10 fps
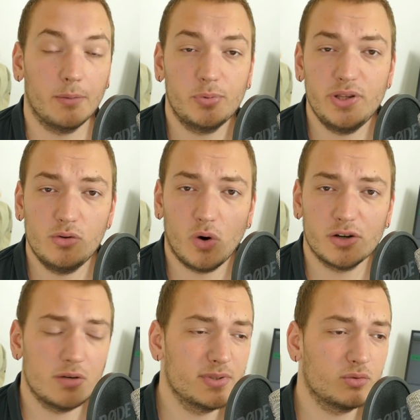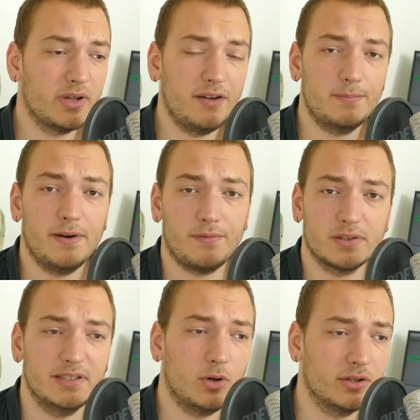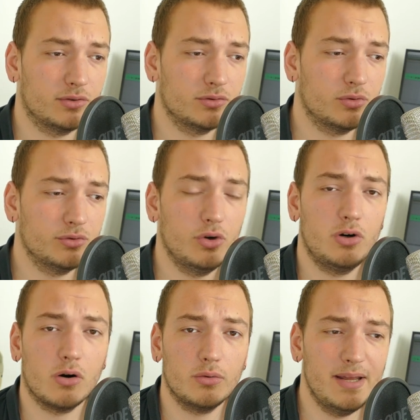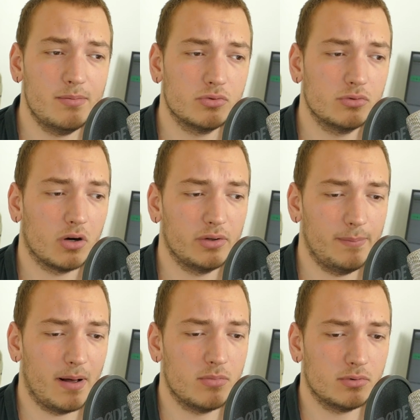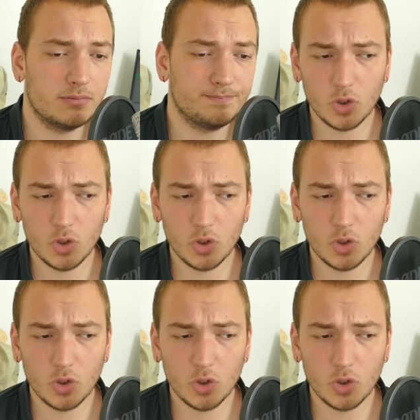un peu décourageant parce qu'on n'arrive pas forcément à se rendre compte de quand on est bon, quand on n'est pas bon,